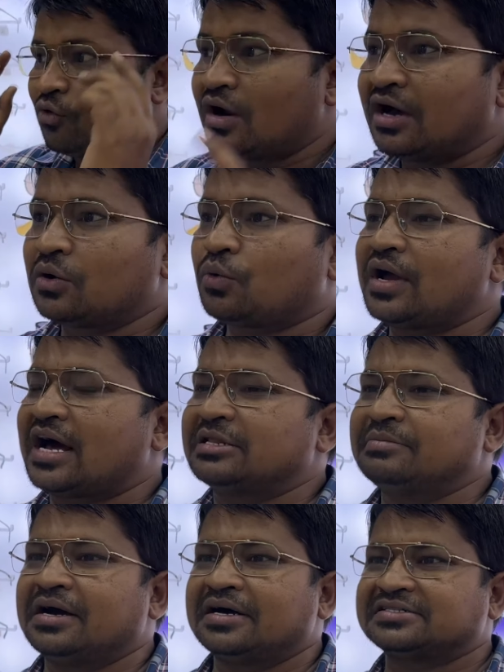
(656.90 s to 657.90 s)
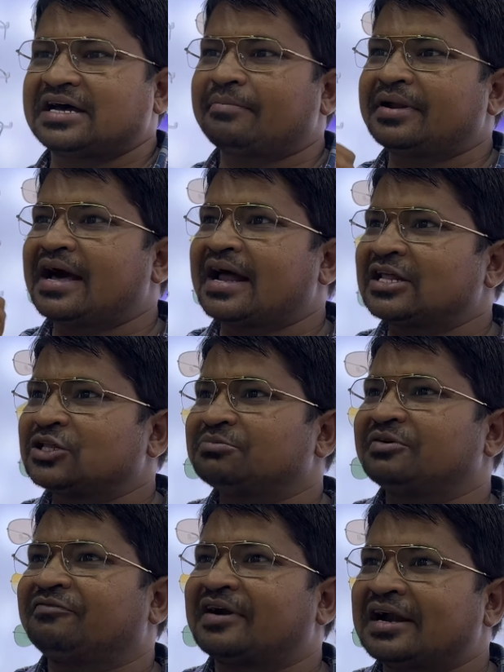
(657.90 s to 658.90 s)
और अगर कोई आदमी अगर सामने आ रहा है तो मैं
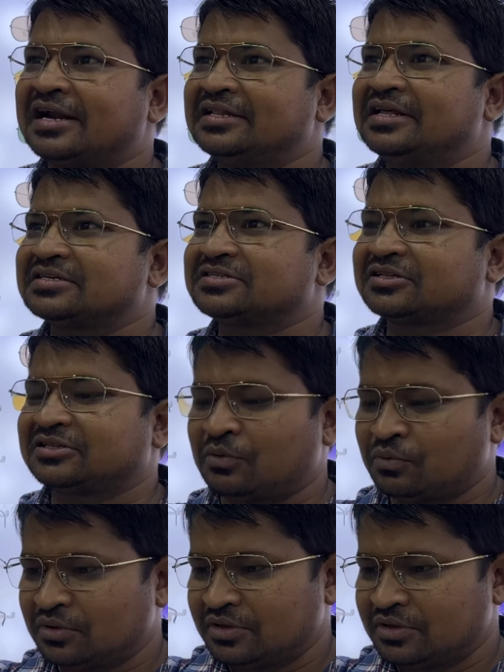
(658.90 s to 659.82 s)
फ्रंटली देख सकता हूँ